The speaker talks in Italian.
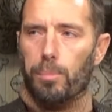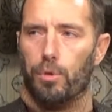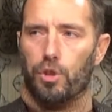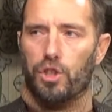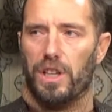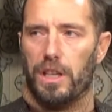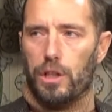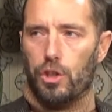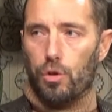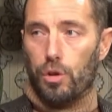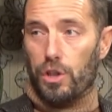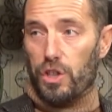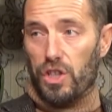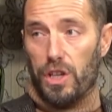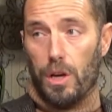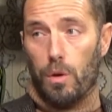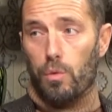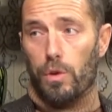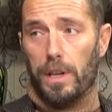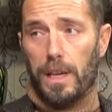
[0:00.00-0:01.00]
possesso che
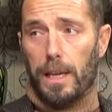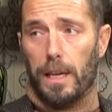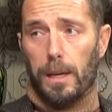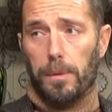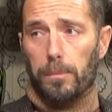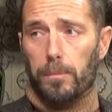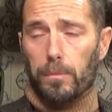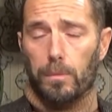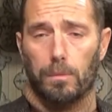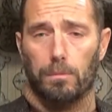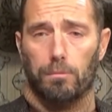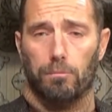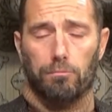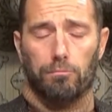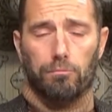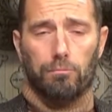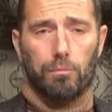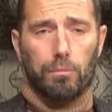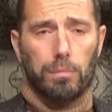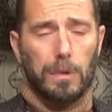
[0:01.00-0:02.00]
sia unica, mh,
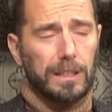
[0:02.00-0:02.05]
mm,